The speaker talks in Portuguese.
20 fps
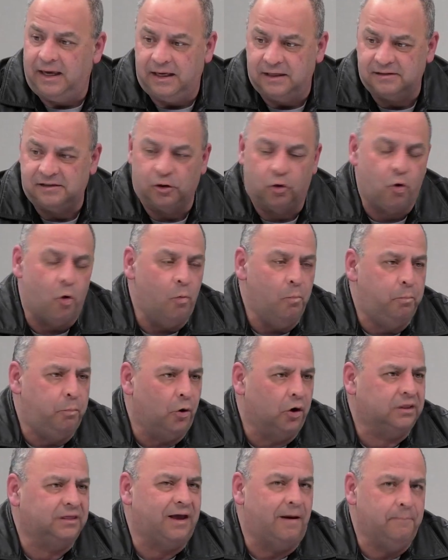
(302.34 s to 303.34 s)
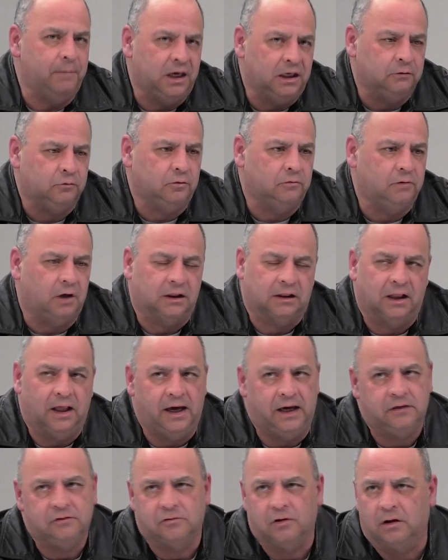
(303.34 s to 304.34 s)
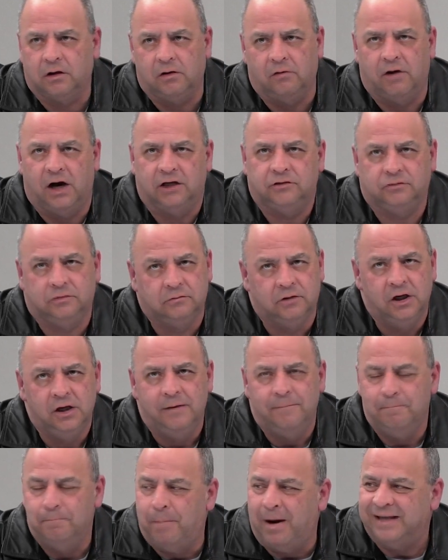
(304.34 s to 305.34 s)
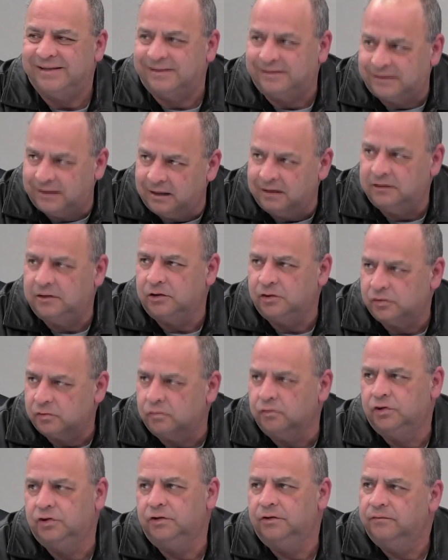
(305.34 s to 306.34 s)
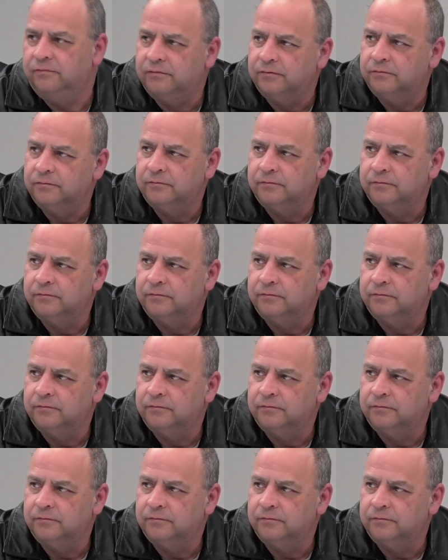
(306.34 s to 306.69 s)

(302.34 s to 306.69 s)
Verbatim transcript: esse comportamento do Atlético é que eu acho bastante discutível.